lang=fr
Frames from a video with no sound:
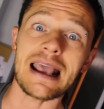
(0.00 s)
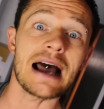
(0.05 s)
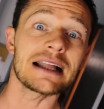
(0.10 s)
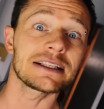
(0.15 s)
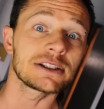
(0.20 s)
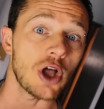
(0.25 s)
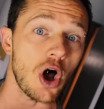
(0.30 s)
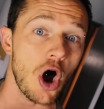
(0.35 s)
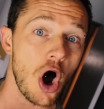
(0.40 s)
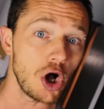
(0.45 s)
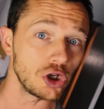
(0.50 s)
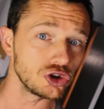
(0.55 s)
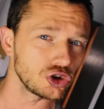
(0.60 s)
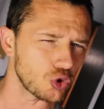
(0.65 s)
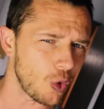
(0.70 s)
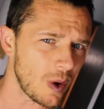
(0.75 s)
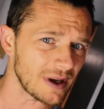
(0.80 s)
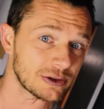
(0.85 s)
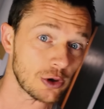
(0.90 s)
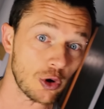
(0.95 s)
à
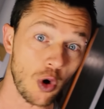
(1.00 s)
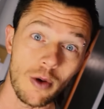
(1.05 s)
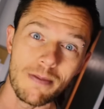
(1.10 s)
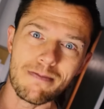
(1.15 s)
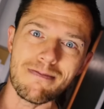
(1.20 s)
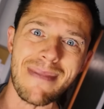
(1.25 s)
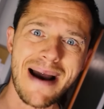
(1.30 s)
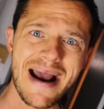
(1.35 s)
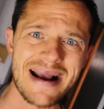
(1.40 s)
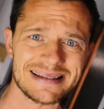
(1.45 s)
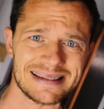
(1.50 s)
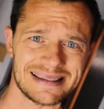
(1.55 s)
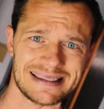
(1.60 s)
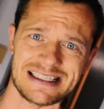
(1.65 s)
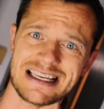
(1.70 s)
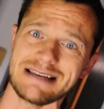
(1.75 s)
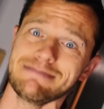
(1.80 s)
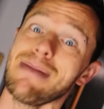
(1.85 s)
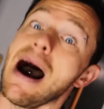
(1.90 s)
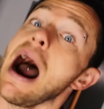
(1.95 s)
33 secondes
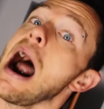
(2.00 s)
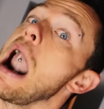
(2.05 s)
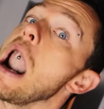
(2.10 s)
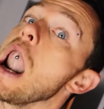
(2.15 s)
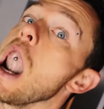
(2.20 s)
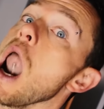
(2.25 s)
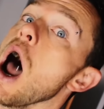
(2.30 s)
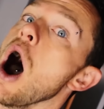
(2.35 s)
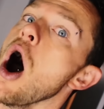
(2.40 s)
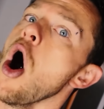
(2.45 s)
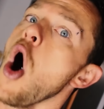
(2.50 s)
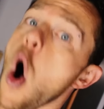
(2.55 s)
maximales.